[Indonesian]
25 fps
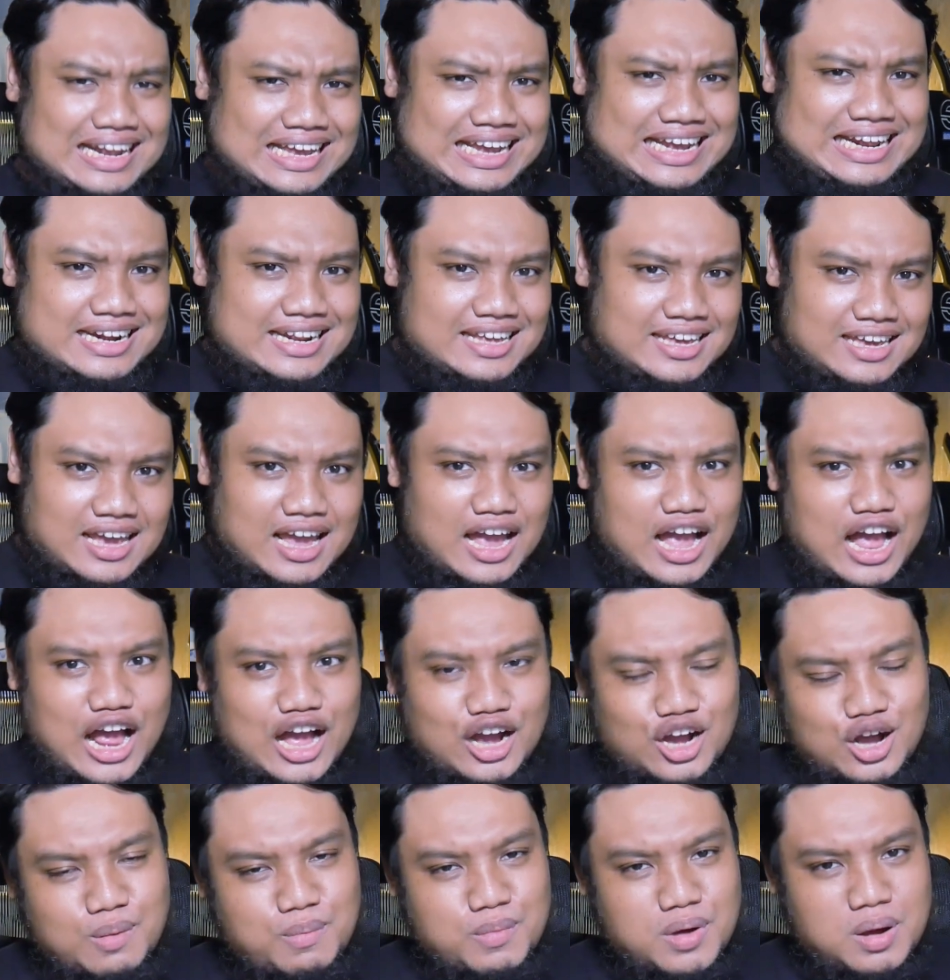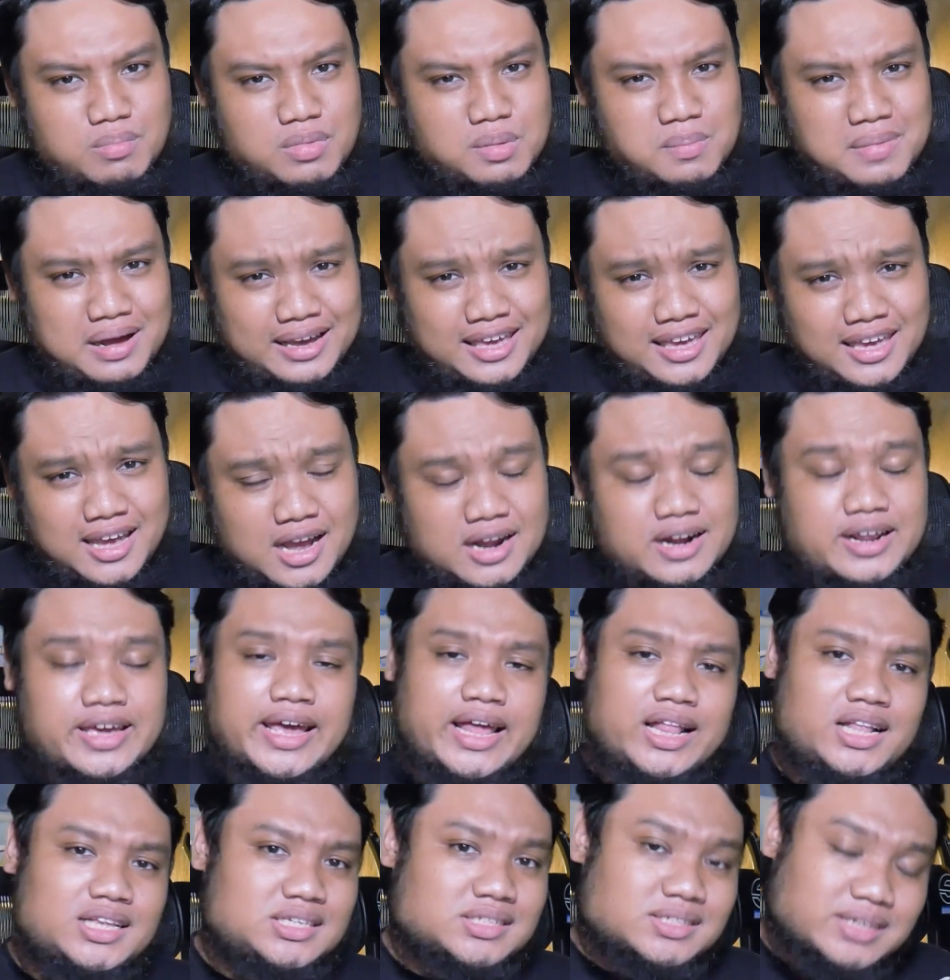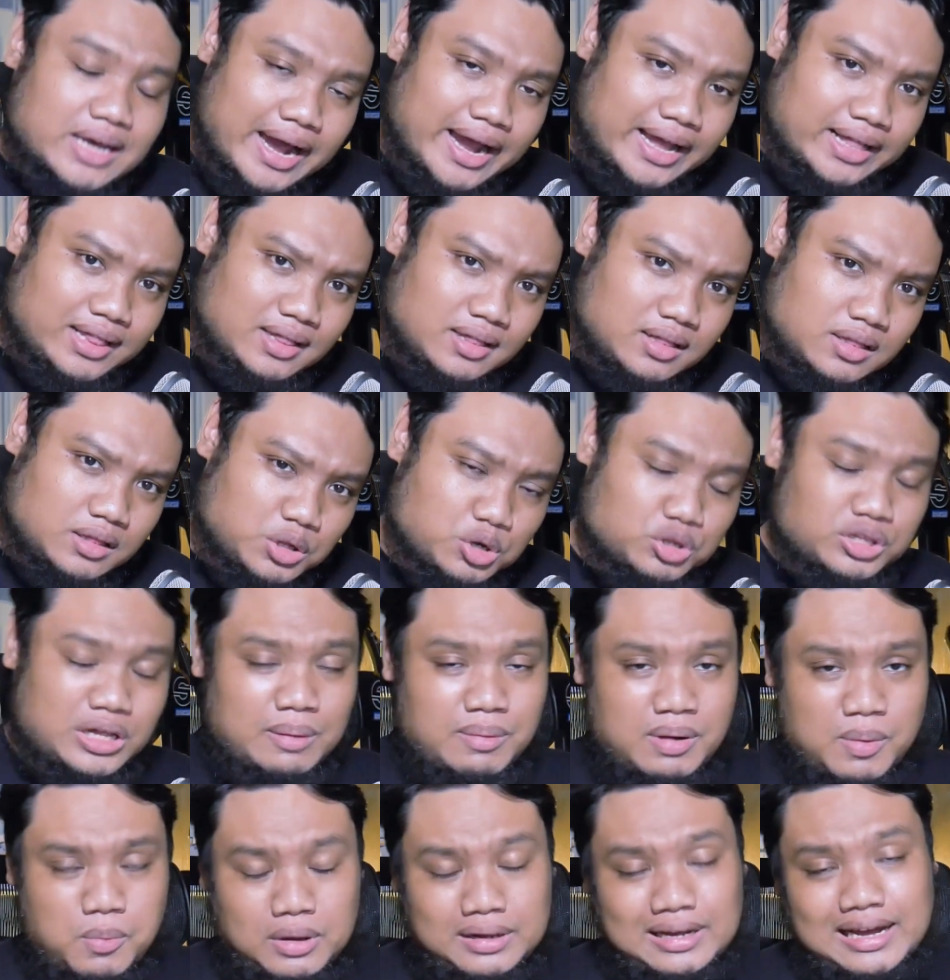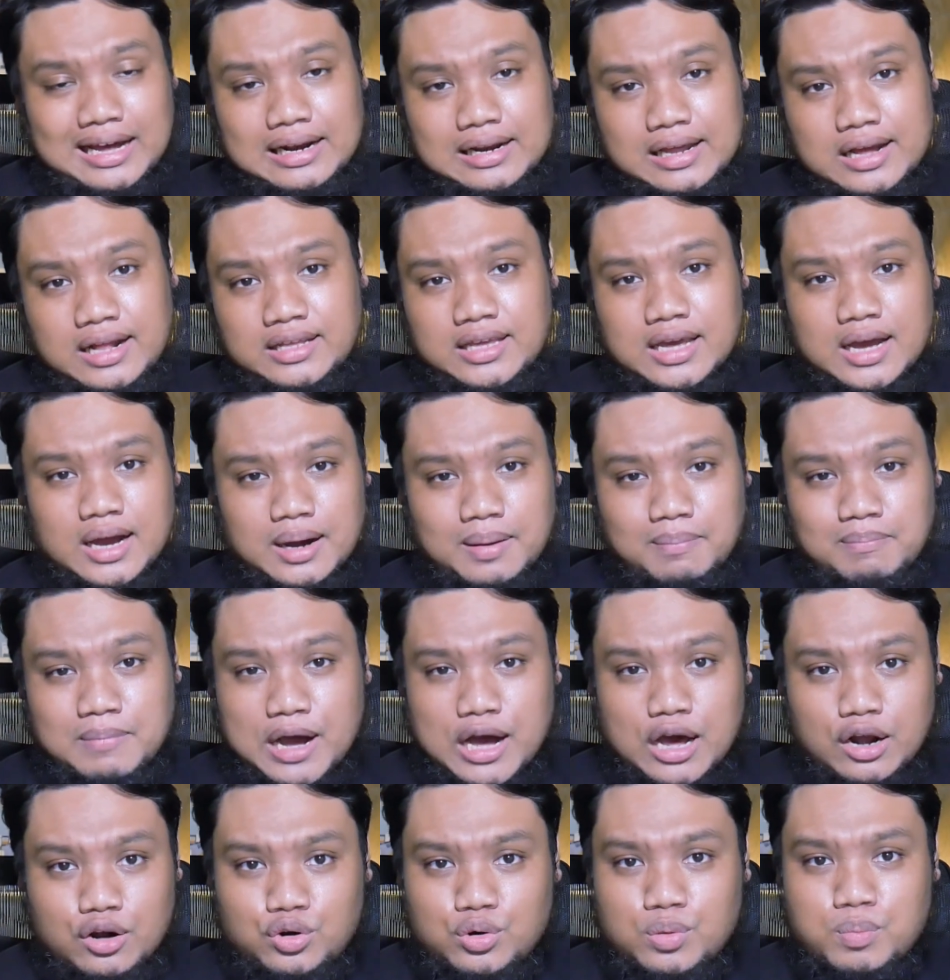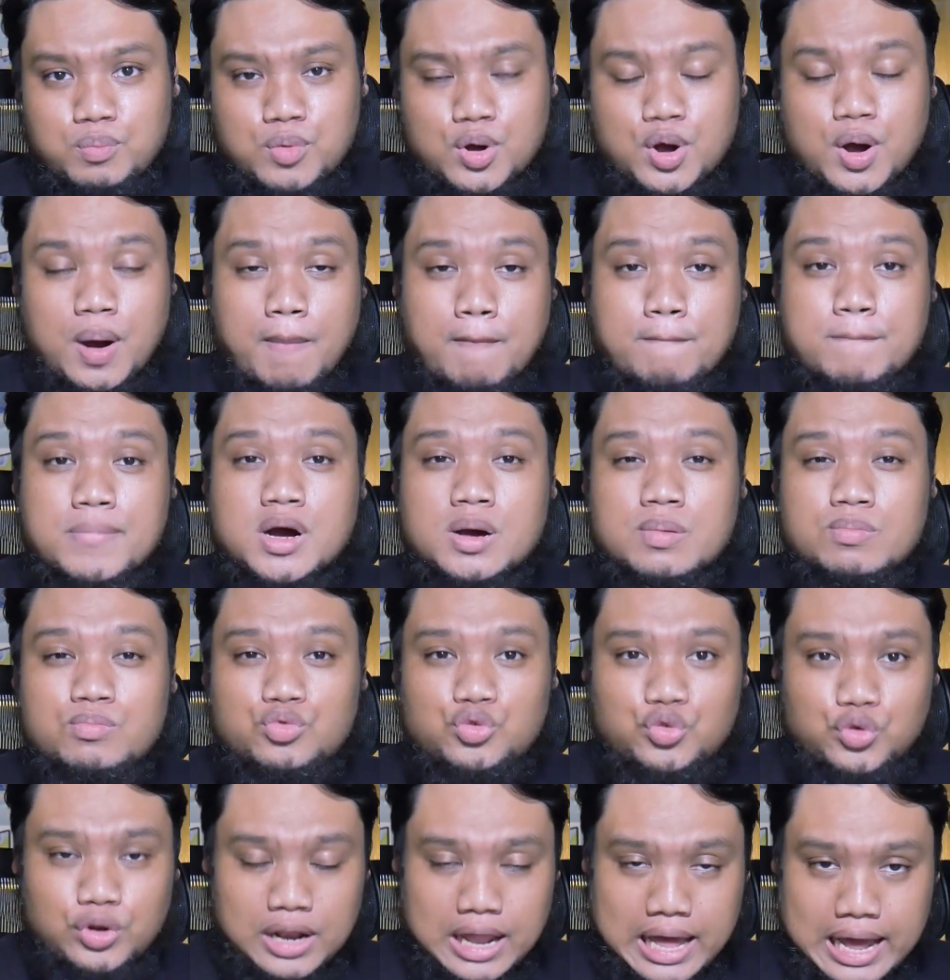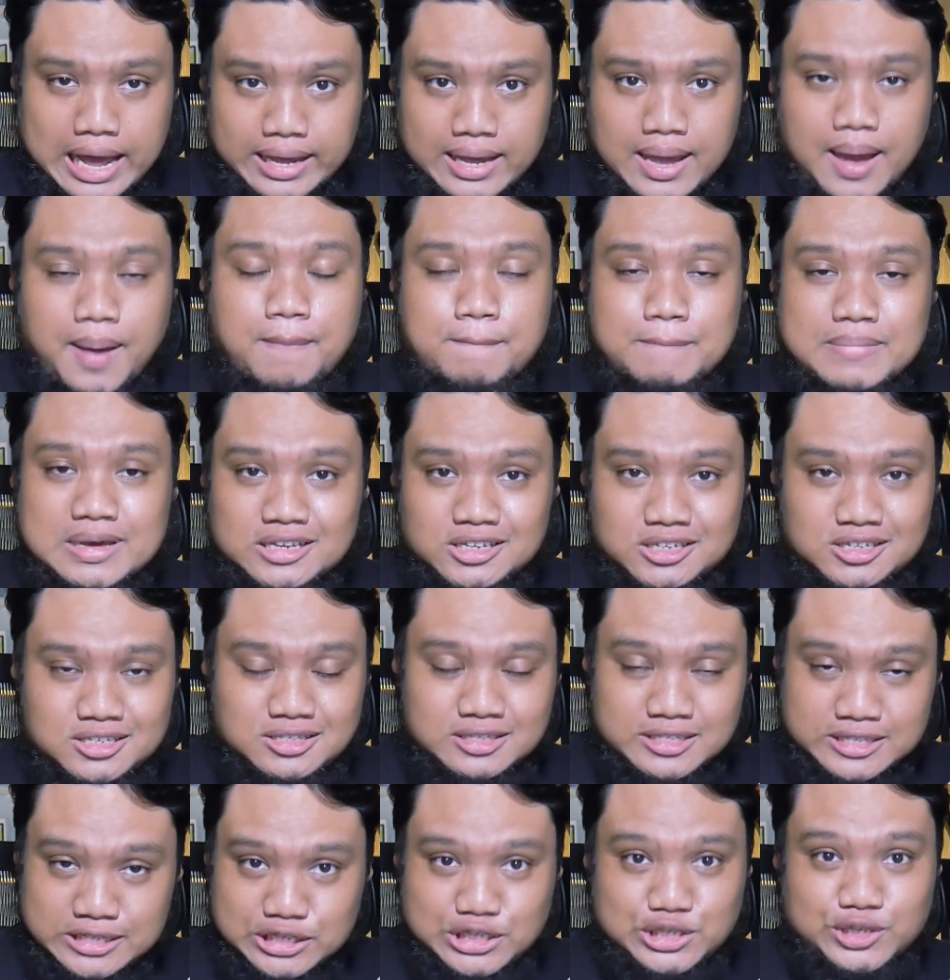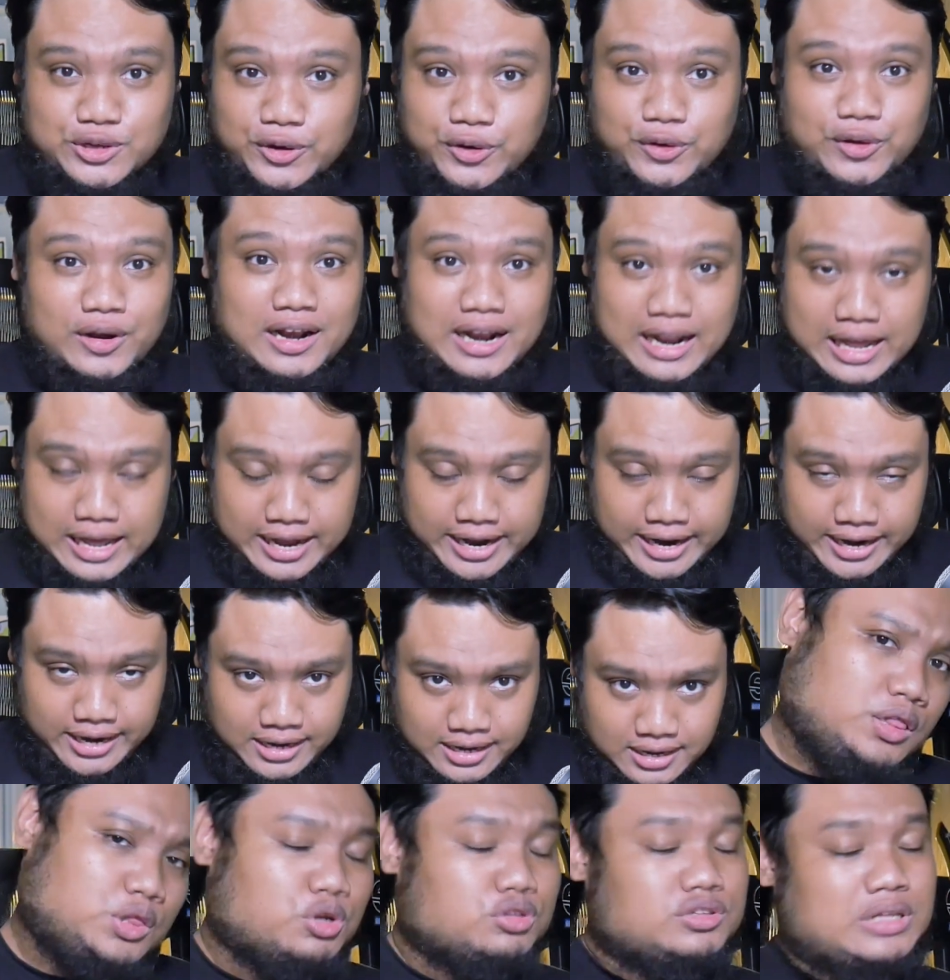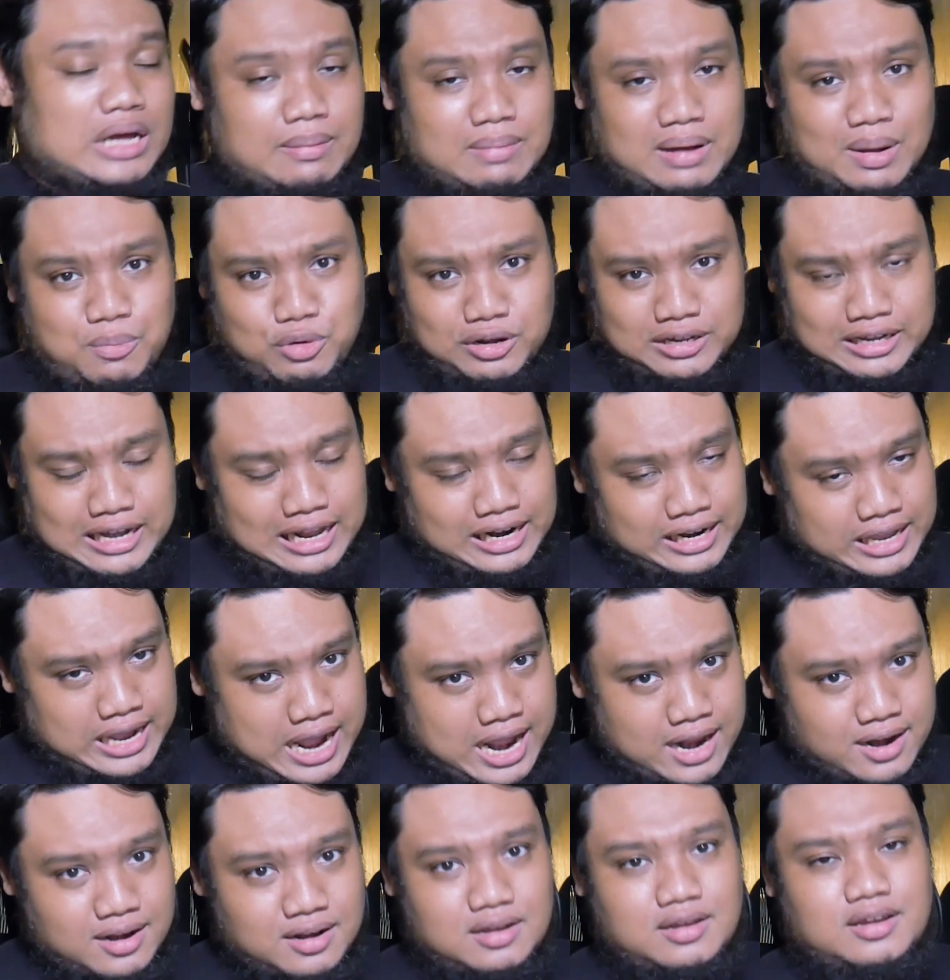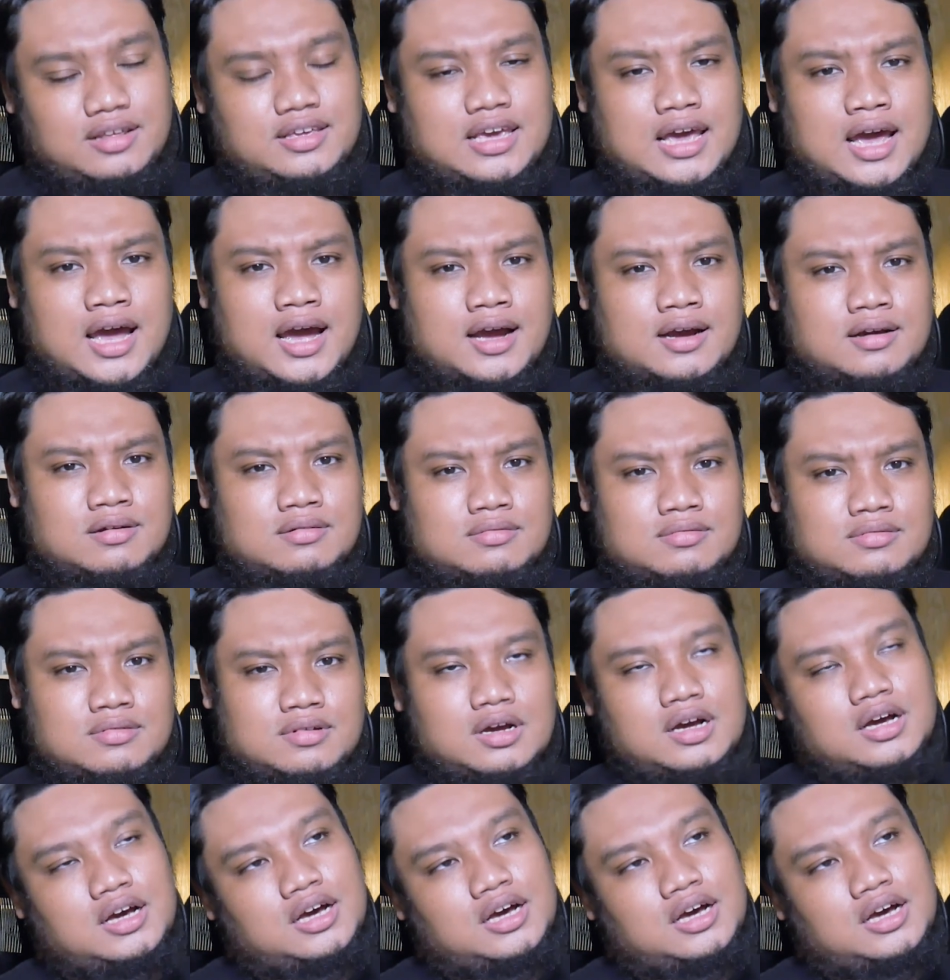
ini aku mau membagikan insight terutama buat kalian yang baru mau memulai bisnis online, terutama buat kalian yang